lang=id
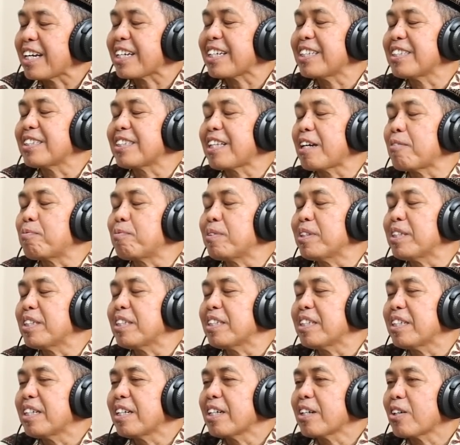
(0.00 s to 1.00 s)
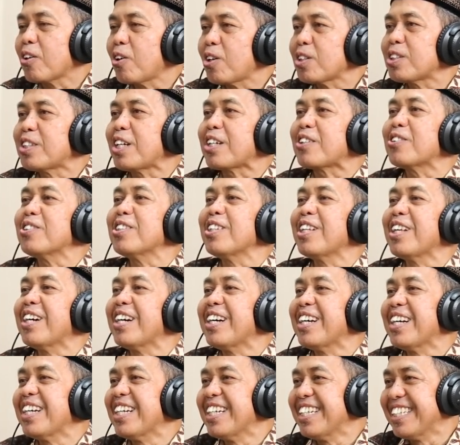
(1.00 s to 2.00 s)
akan tapi qadarullah.
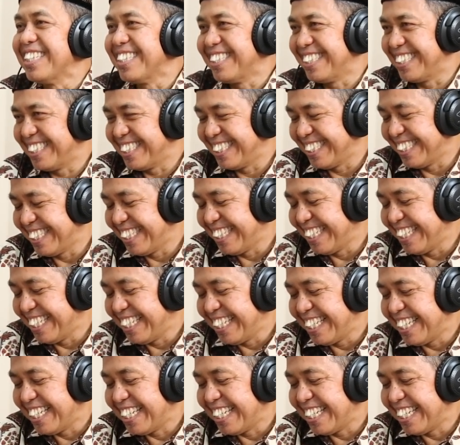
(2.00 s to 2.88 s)
Allah.